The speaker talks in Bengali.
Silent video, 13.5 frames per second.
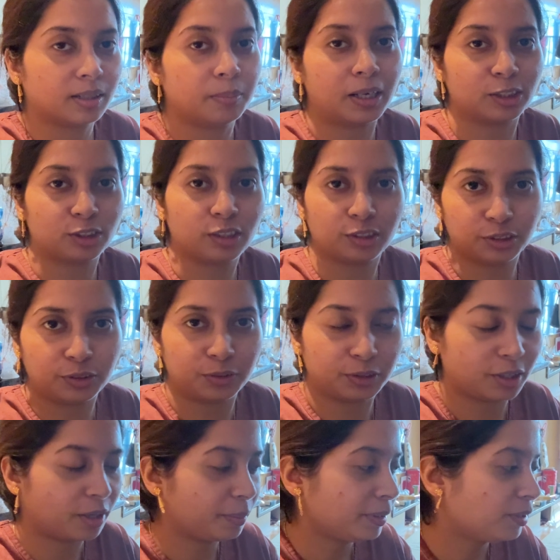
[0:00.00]
মাংস মাংস করতে
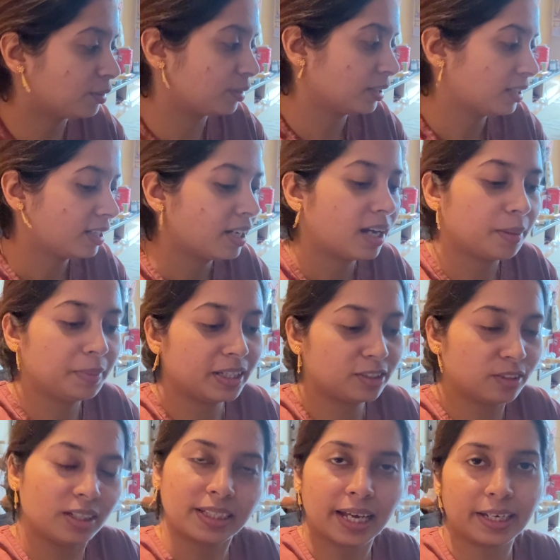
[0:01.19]
হবে তো আমি
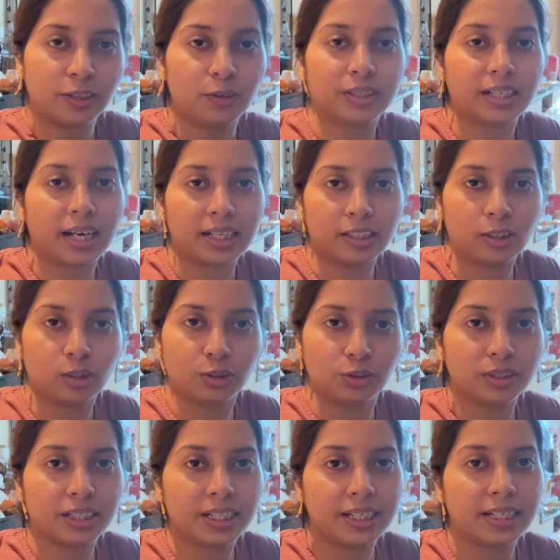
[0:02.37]
অ্যাকচুয়ালি তাই করি আদা রসুন
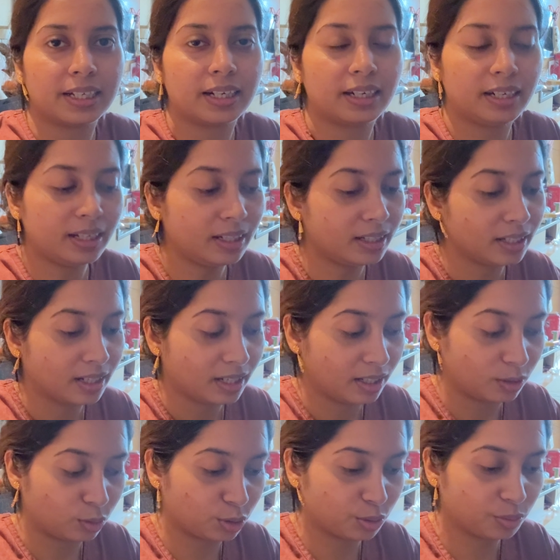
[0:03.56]
কিনে আনলে
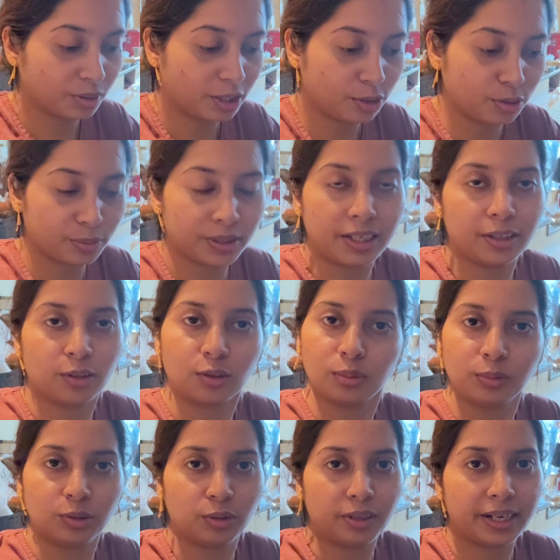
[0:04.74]
রসুন কিছুটা এরকম
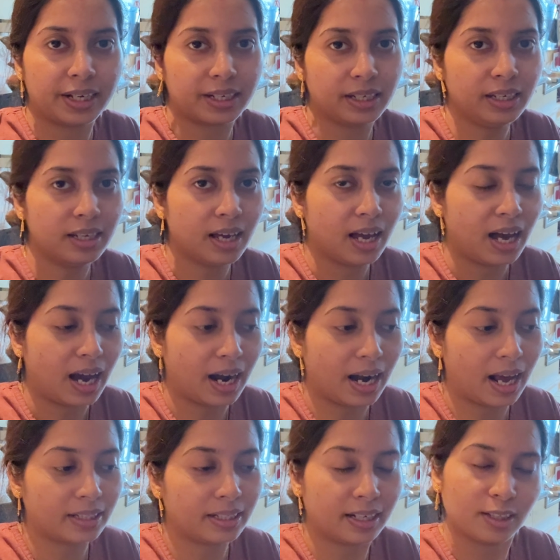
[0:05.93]
ছুলে রাখি আর
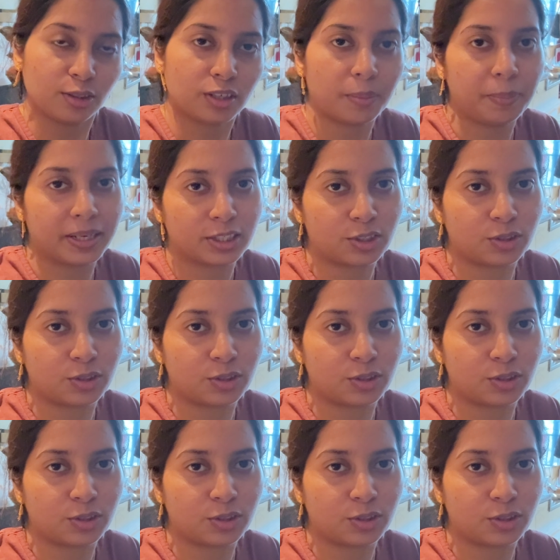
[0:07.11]
আদা কিছুটা পেস্ট